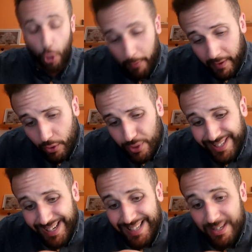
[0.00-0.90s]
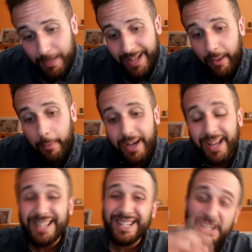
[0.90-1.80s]
Como digo, será la semana que viene
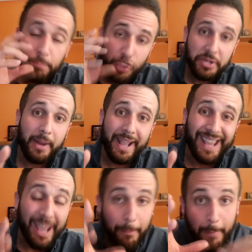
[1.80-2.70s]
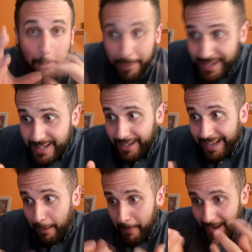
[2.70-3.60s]
y es posible que me pille,
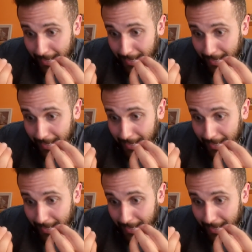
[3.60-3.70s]
que me,